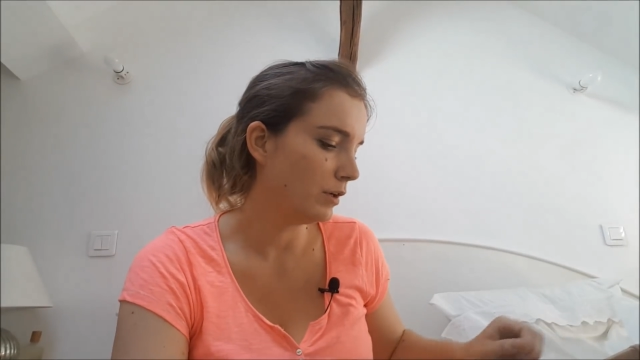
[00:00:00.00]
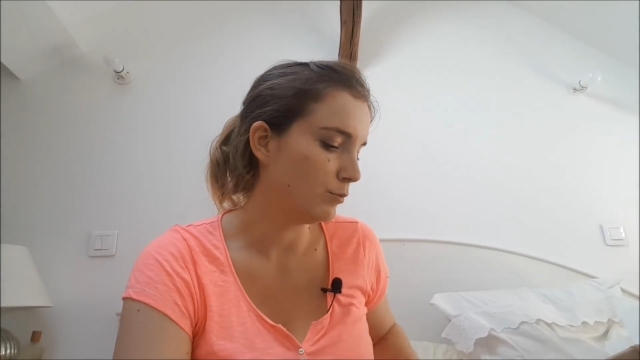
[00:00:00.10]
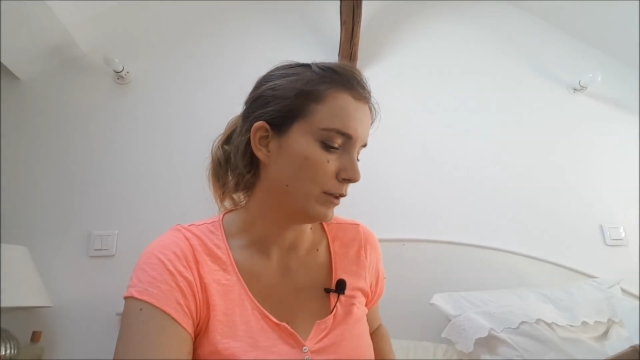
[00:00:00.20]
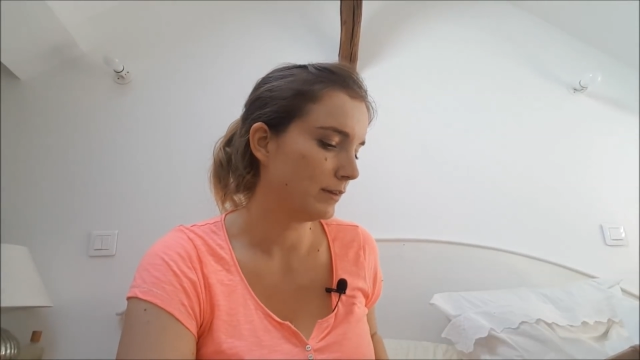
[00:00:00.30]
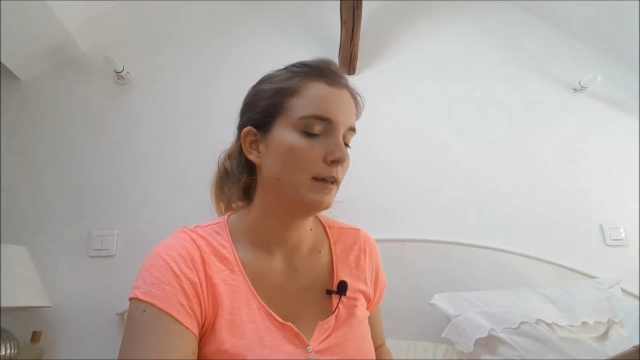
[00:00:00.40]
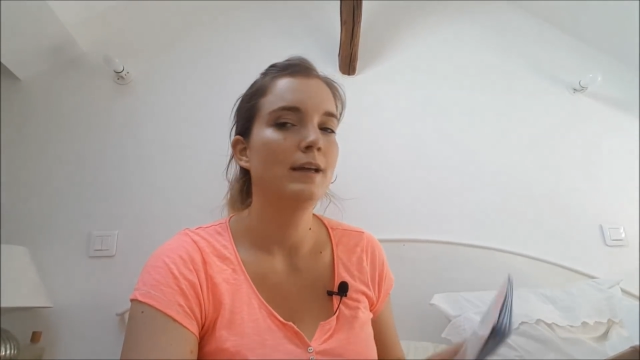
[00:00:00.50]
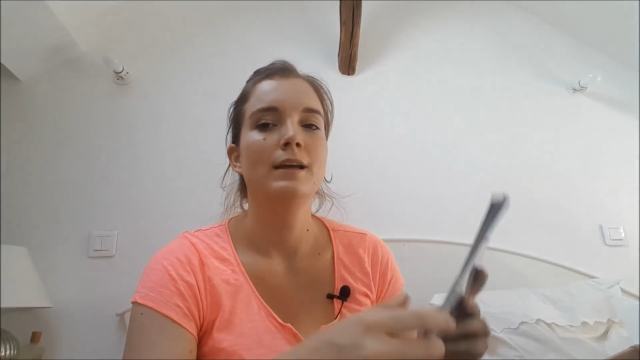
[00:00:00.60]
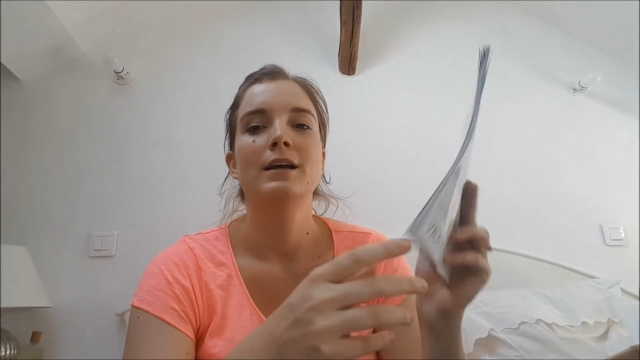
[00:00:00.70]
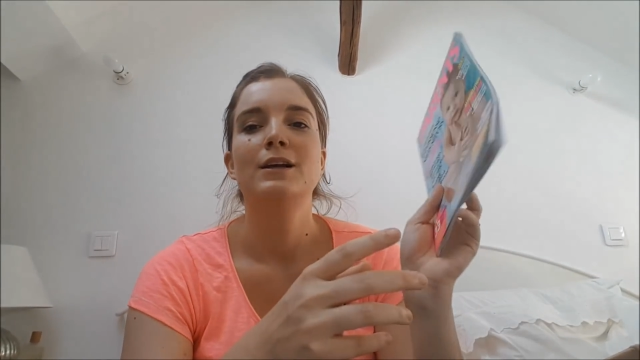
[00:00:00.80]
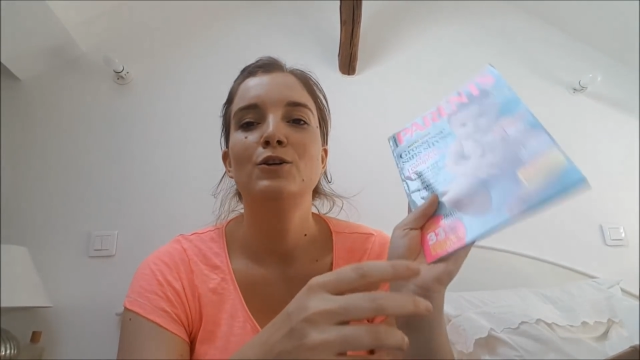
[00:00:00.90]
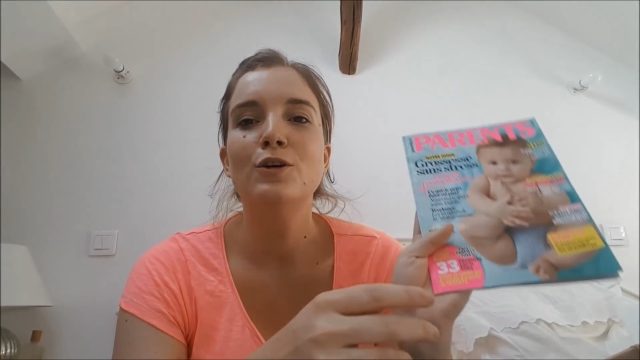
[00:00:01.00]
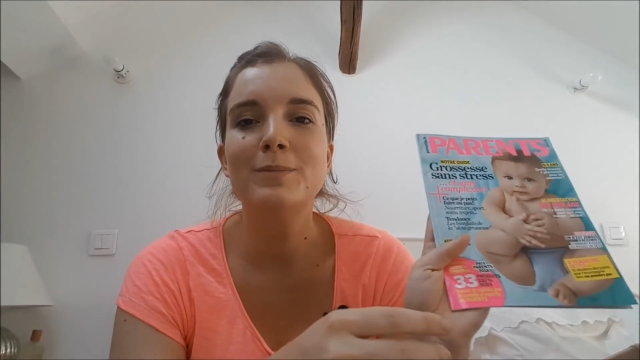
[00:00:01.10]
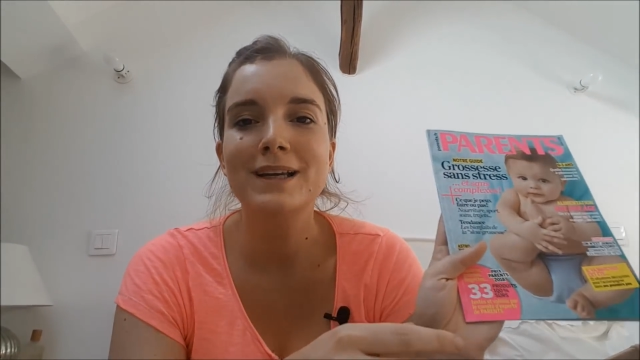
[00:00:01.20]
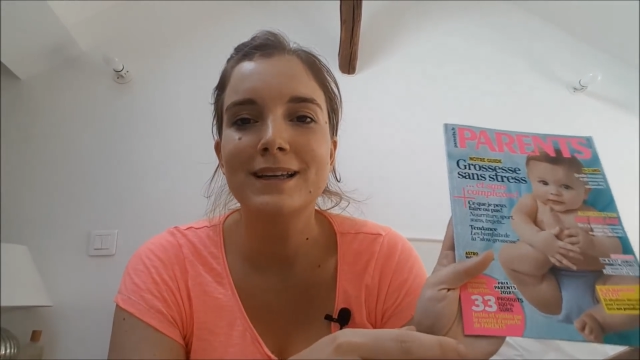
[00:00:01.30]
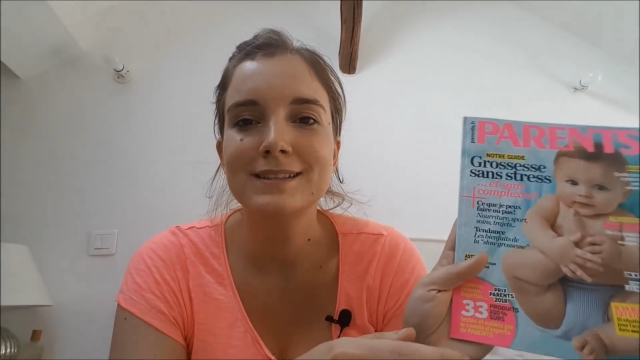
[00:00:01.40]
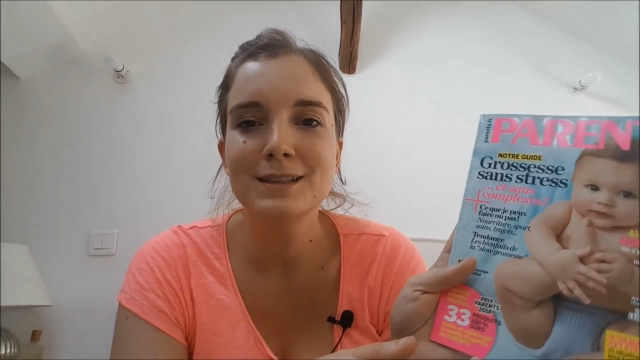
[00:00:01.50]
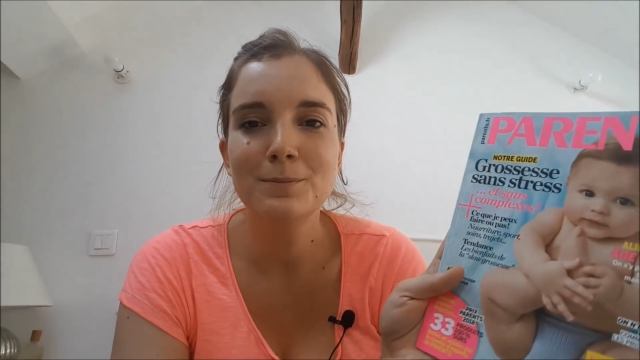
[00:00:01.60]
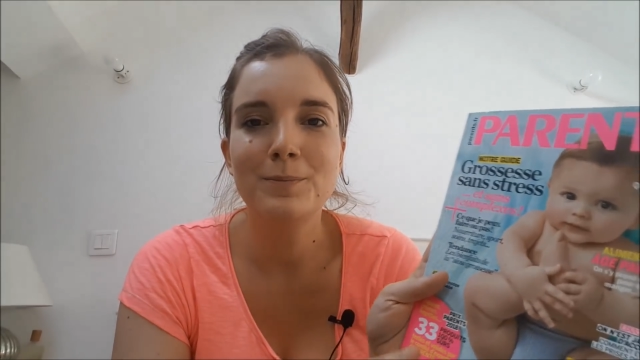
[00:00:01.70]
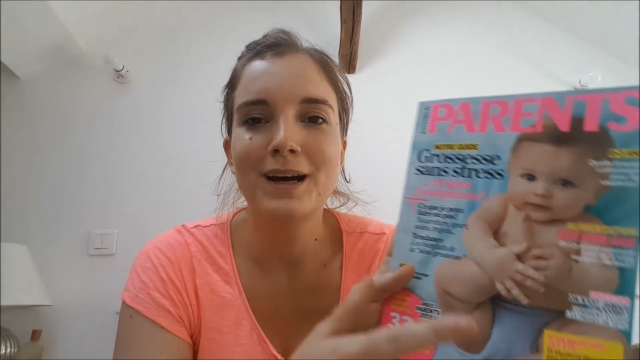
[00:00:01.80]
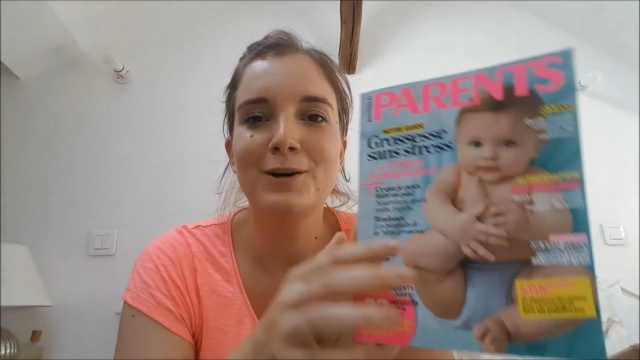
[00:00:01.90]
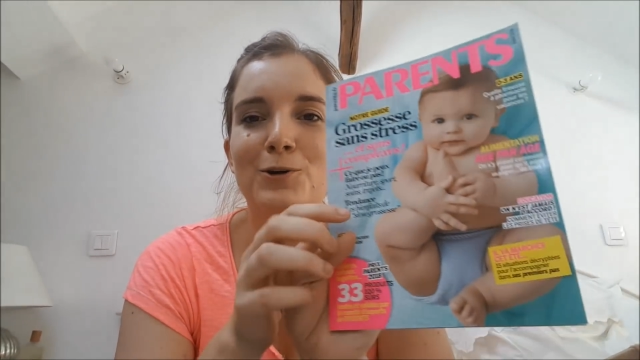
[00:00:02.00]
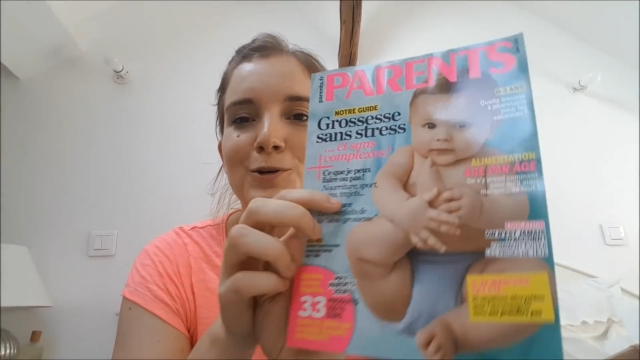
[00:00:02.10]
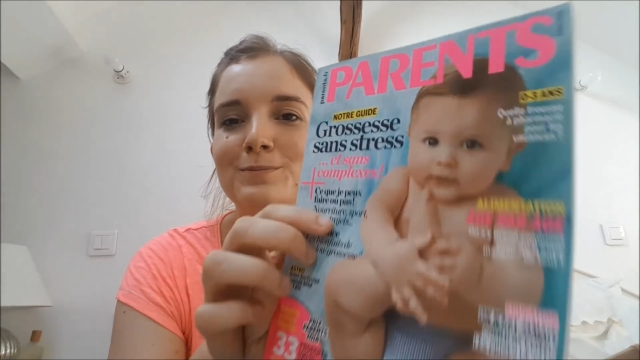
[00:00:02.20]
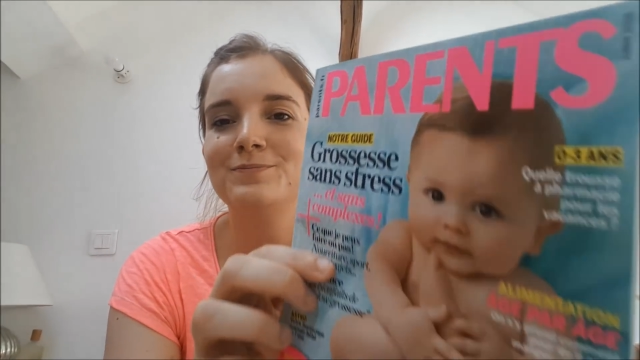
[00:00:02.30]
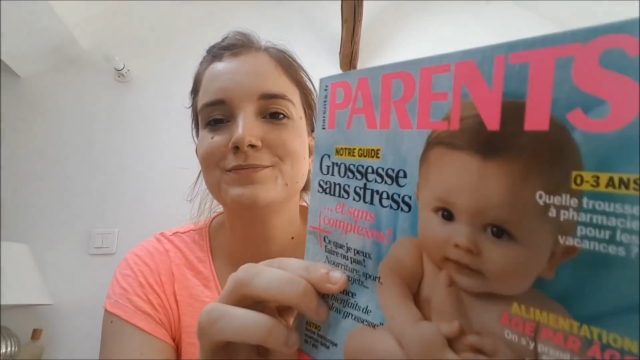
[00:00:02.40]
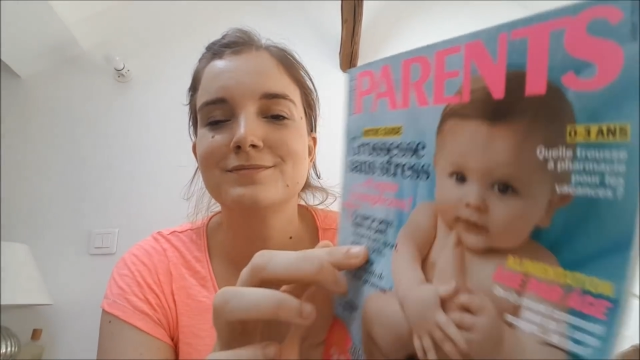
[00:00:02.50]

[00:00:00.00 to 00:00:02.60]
dans la boîte. Le magazine an